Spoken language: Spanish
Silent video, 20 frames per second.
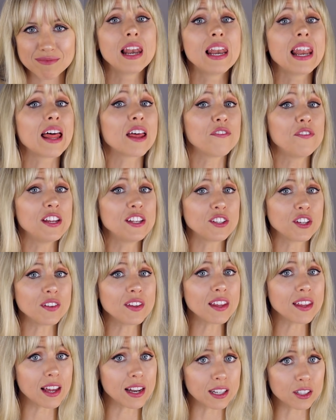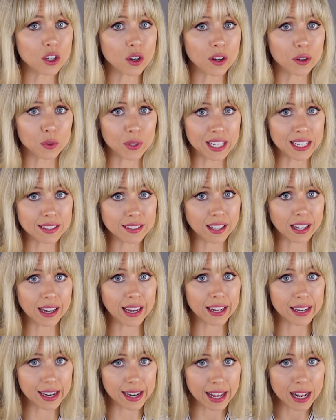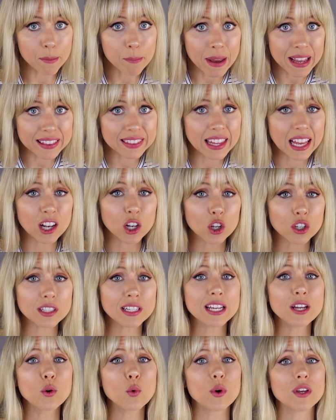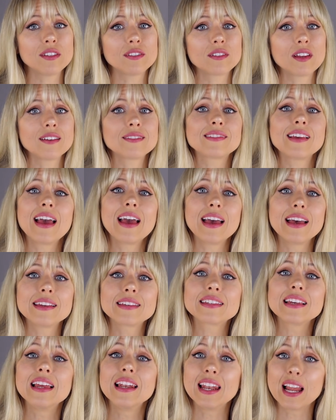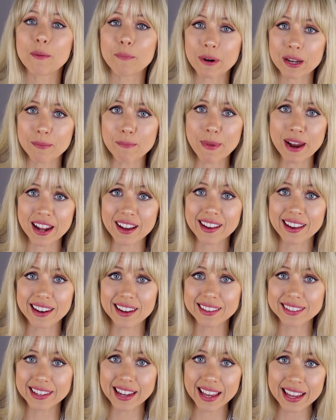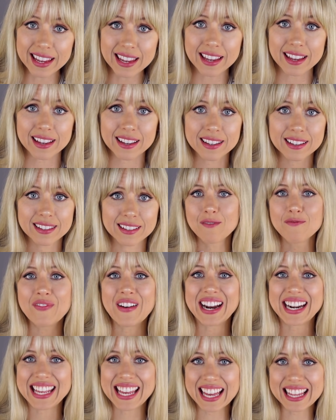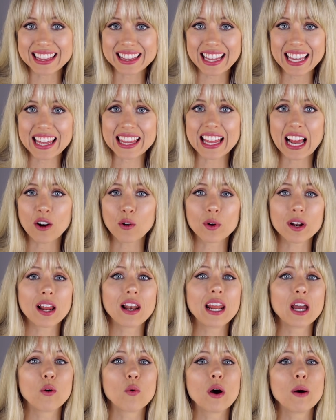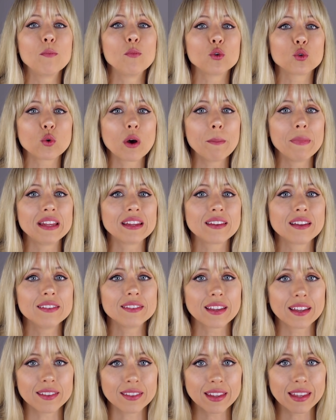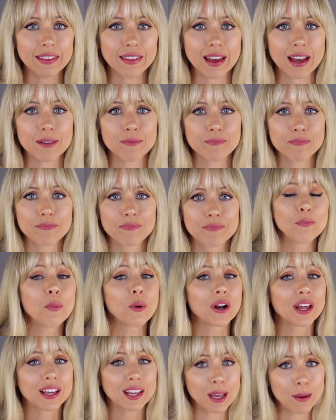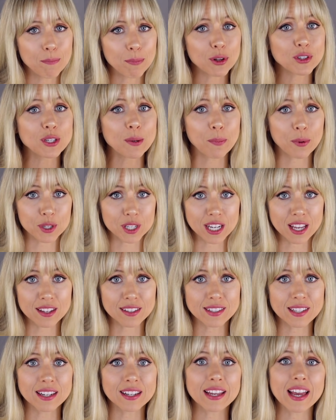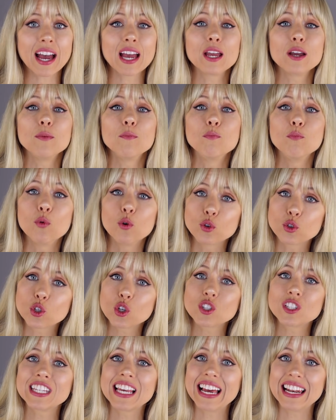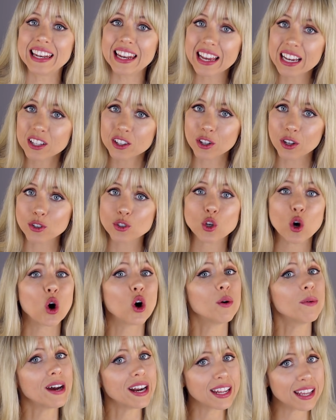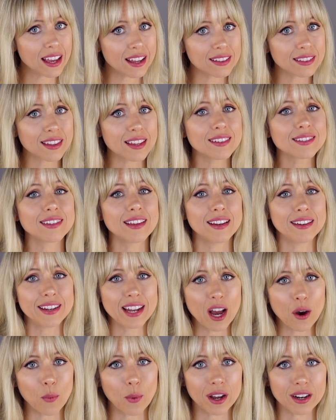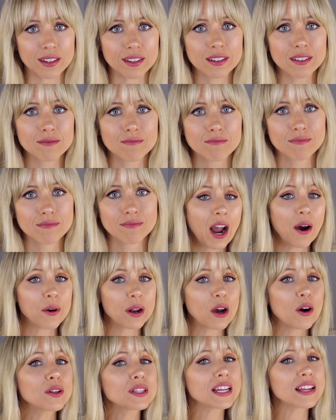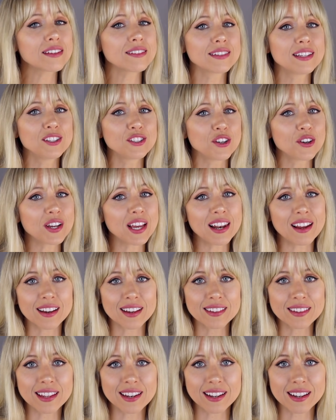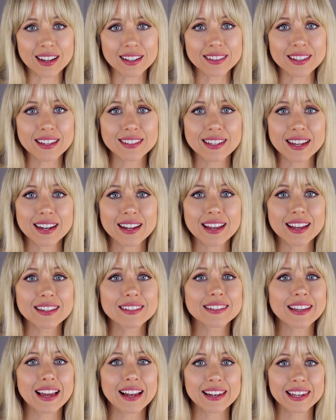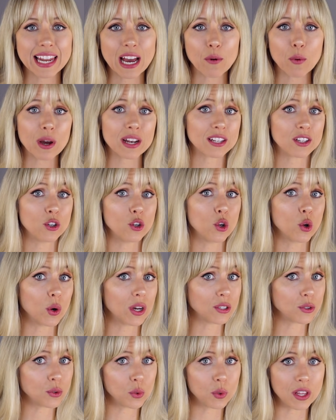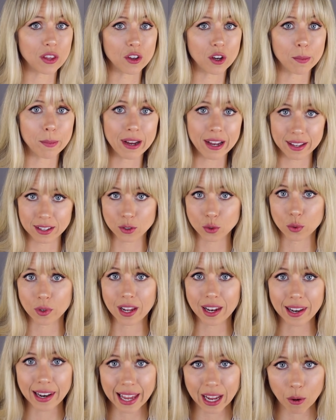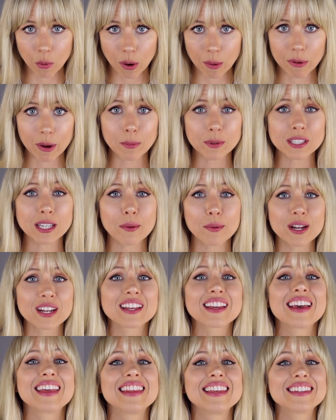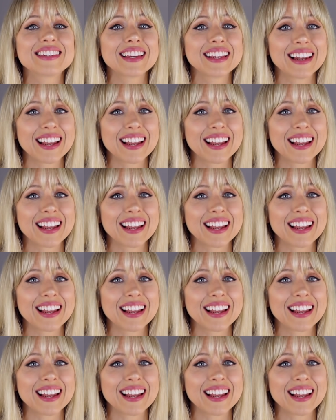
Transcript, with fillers: La definición de dialecto que utilizan generalmente los lingüistas es la primera que les leí, variante de alguna lengua mutuamente entendida. Por ejemplo, se podría decir que hay muchos dialectos o variantes del náhuatl. Ahora, otra distinción que a la gente le encanta hacer es que el náhuatl no es un idioma, es una lengua. Vamos a ver qué dice